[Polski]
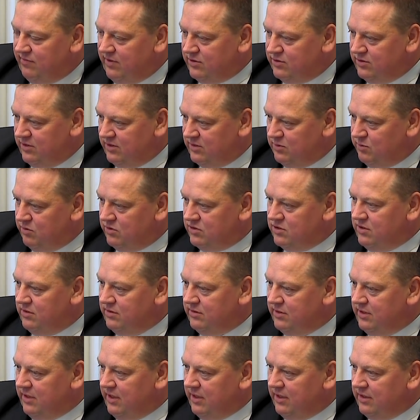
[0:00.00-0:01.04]
ważny jest
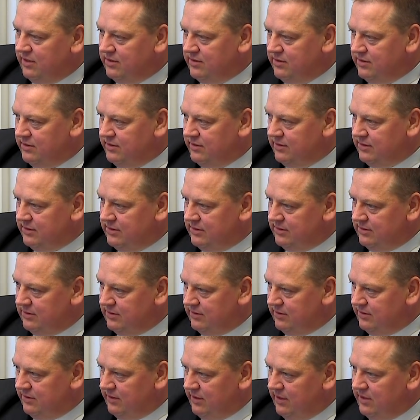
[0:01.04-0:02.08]
początek.
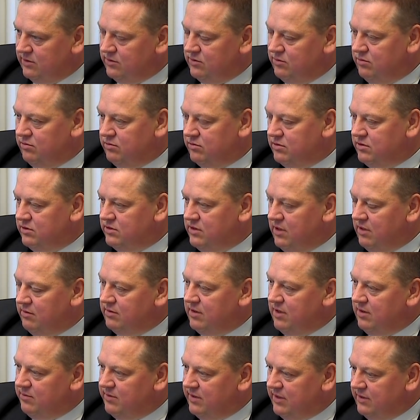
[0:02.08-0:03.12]
Y, jest już
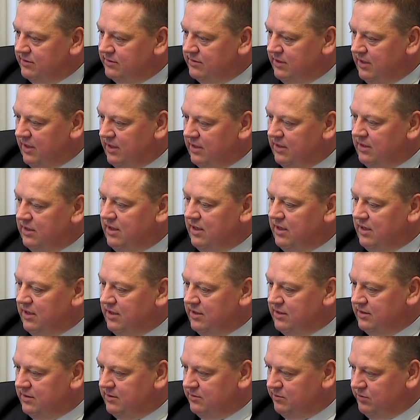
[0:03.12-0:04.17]
działka parafialna
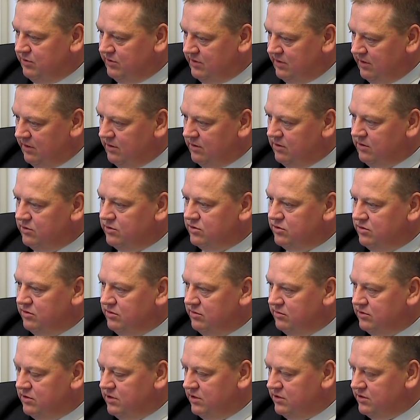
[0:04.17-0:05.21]
pod ten
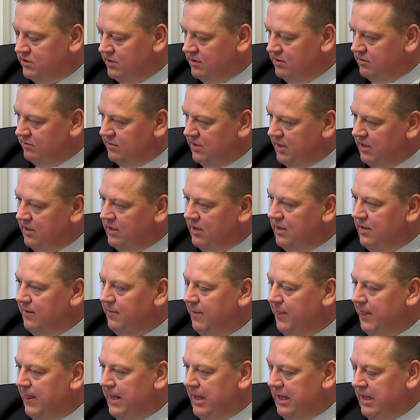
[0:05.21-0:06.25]
kościół 3 maja
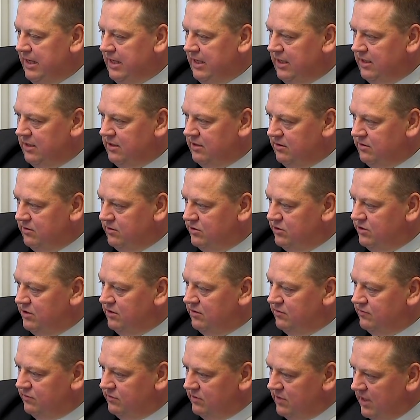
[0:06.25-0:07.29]
o godzinie
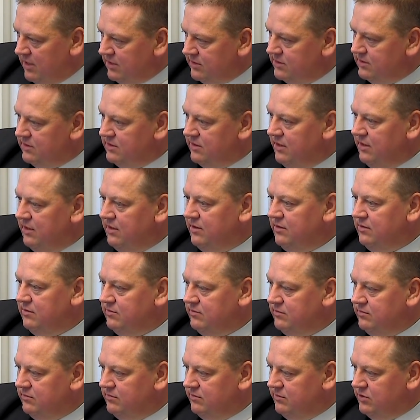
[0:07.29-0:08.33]
12.
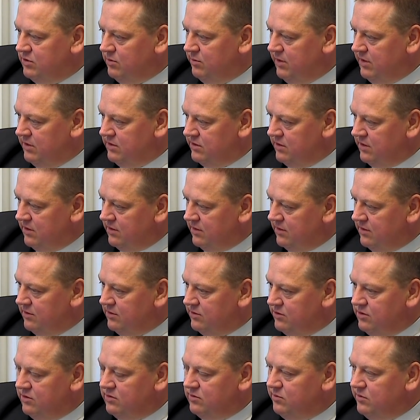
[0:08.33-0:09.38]
Przybędzie
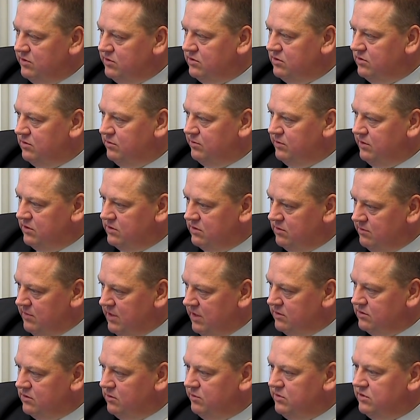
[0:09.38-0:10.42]
ksiądz biskup Jerzy
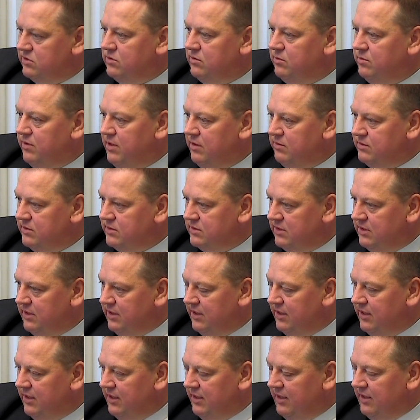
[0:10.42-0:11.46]
Mazo, biskup
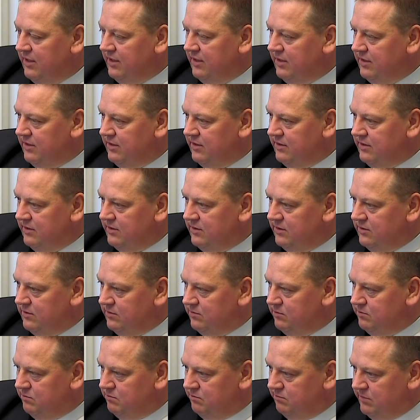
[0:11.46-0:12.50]
Ełcki.
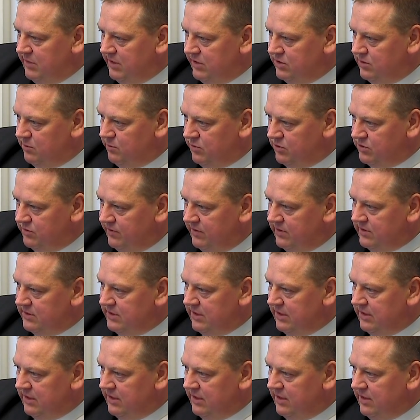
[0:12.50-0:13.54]
Y, będzie
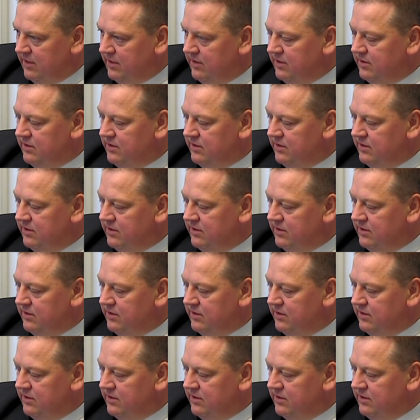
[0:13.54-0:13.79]
poświęcenie